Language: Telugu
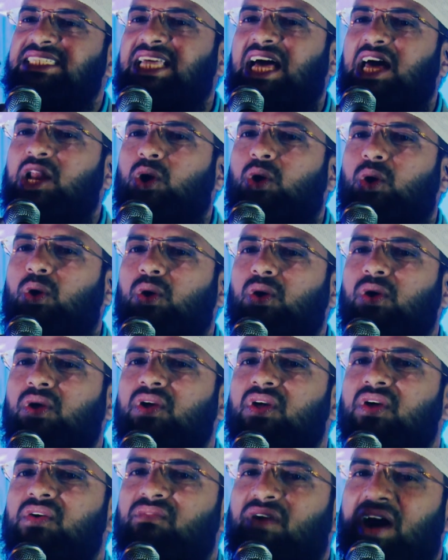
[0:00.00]
ఇస్తారో
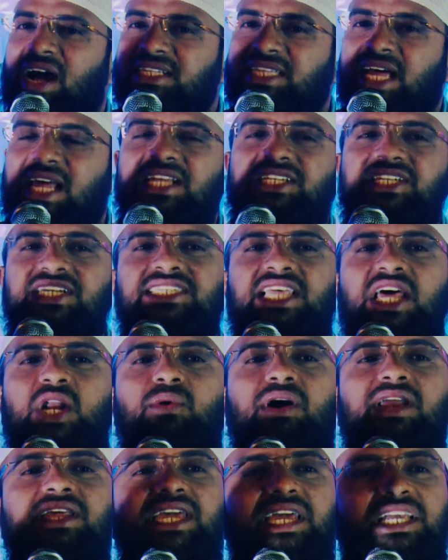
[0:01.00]
వాగ్దానం చేస్తారో
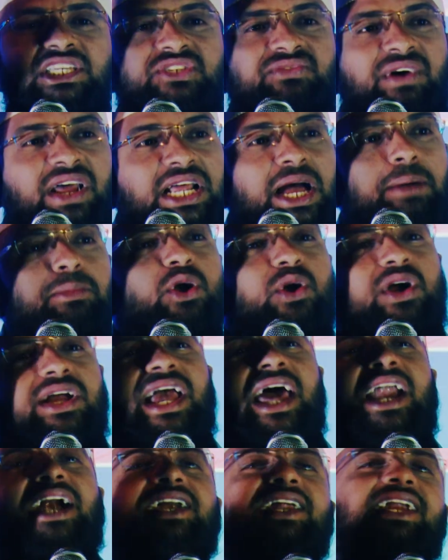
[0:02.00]
వారికి స్వర్గం యొక్క
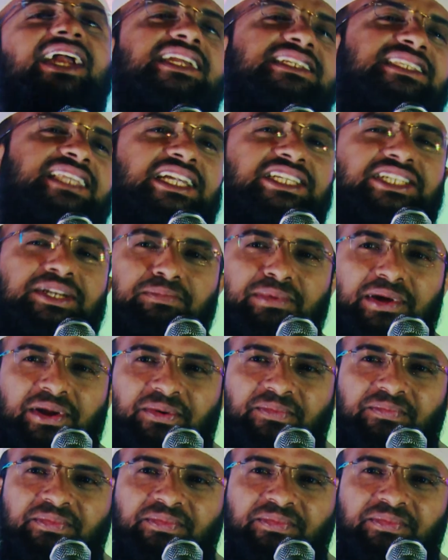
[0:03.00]
గ్యారంటీ నేను ఇస్తాను చెప్పారు